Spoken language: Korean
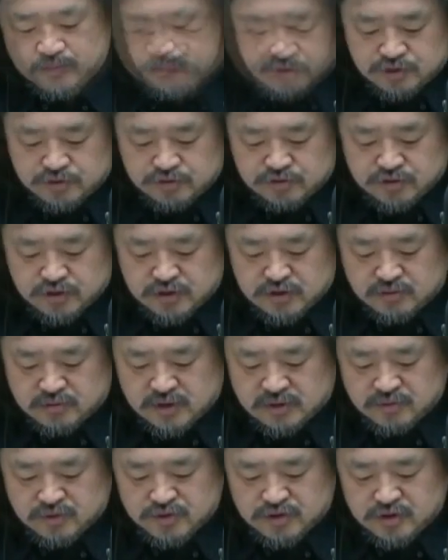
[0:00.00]
중국이
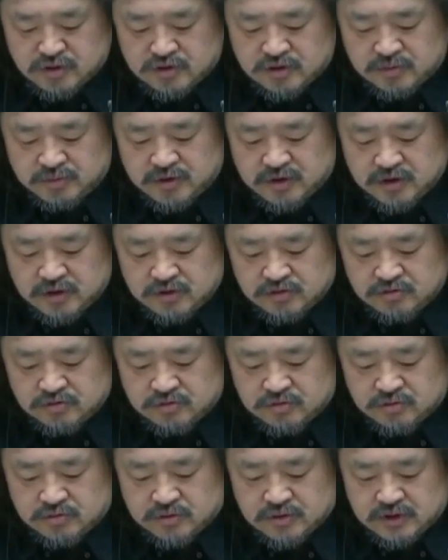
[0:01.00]
정말 문제였다면
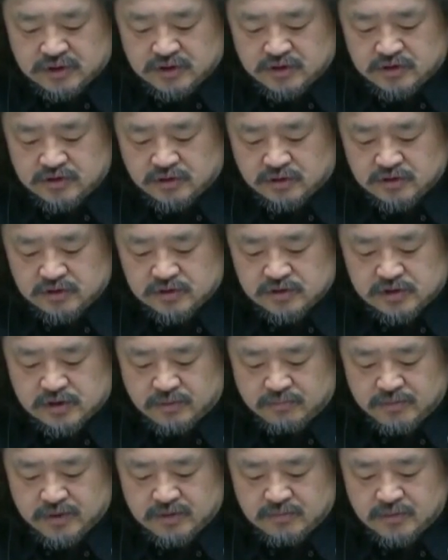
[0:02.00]
인구
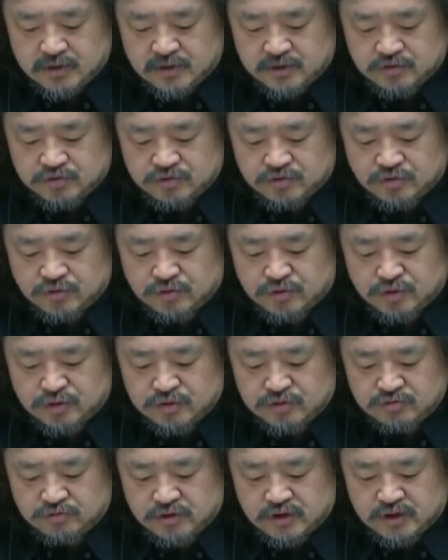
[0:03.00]
2,300만
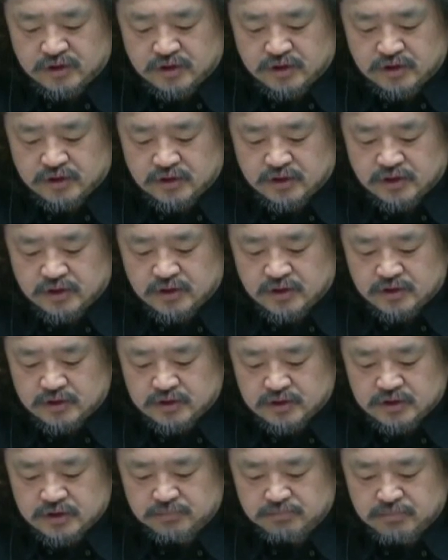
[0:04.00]
수도권은 왜
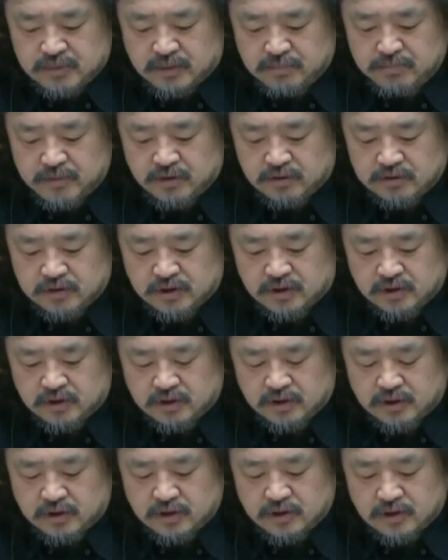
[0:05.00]
10만
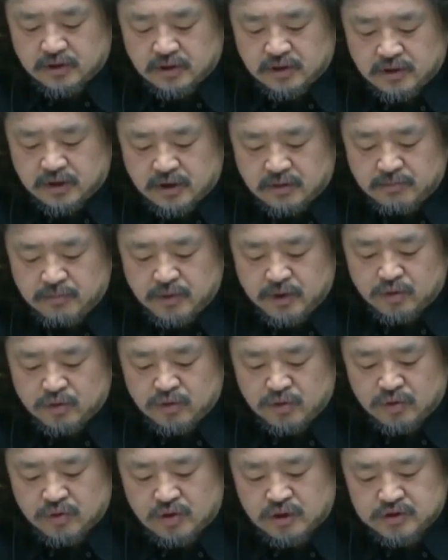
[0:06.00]
명당 한
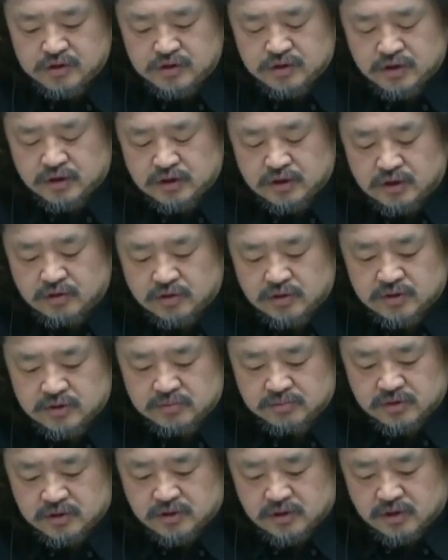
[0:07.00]
명꼴로 확진자가
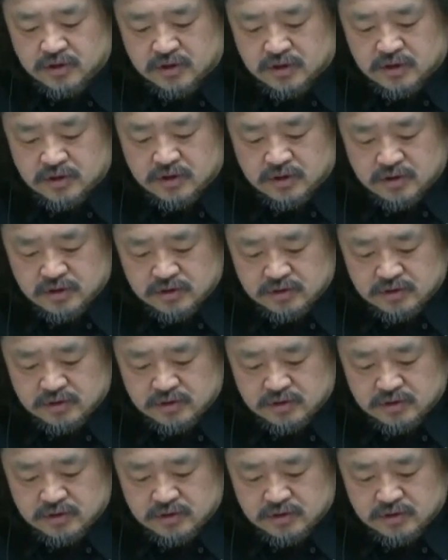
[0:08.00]
나오겠습니까?